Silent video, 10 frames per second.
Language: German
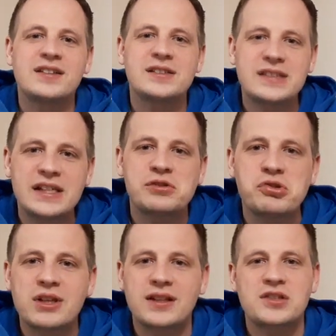dass
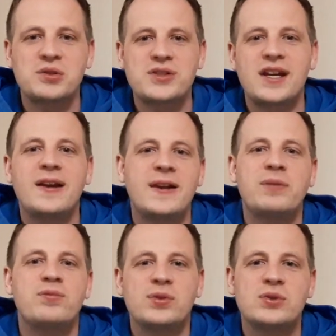Jesus Christus sein
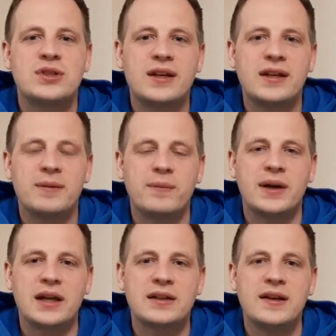Leben für uns gegeben
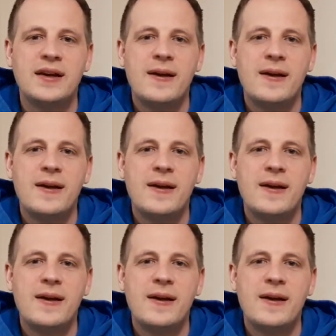hat